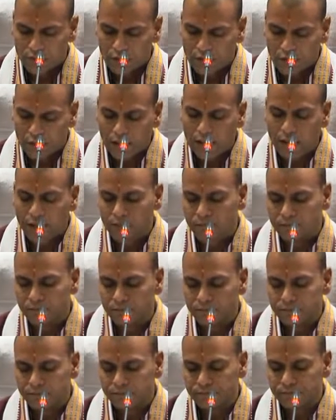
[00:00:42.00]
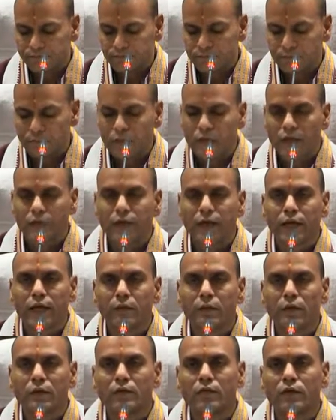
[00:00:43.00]
కళ్యాణం
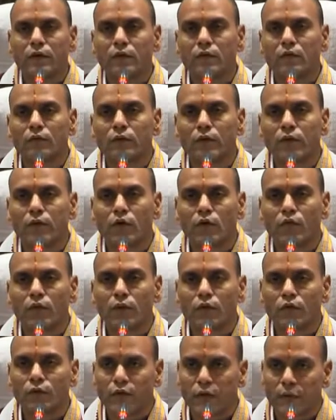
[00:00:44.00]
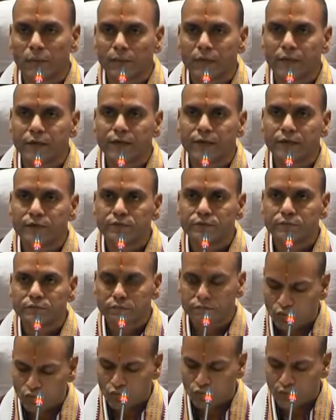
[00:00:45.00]
ఎనిమిది వేలు రెండు వందలు యాభై టికెట్స్
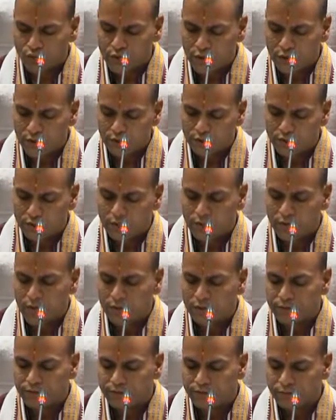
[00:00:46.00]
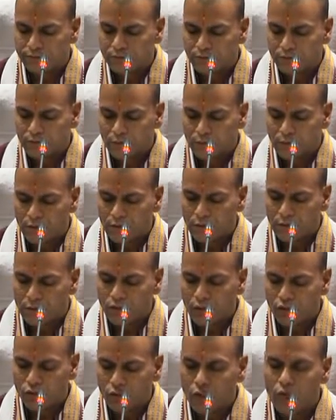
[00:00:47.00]
ఉంజల్ సేవ
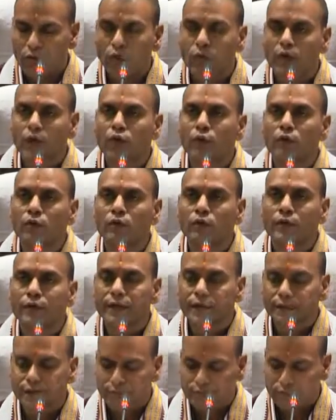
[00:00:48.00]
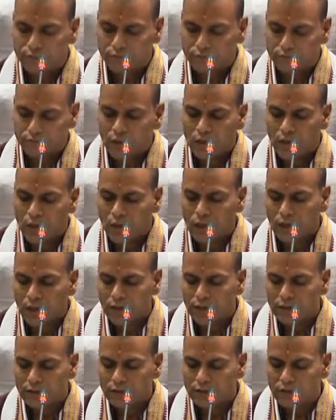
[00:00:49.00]
రెండు వేలు రెండు వందలు టికెట్స్
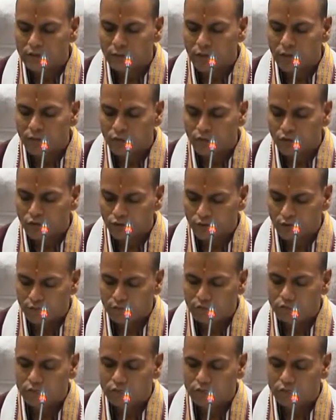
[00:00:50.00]
ఆర్జిత బ్రహ్మోత్సవం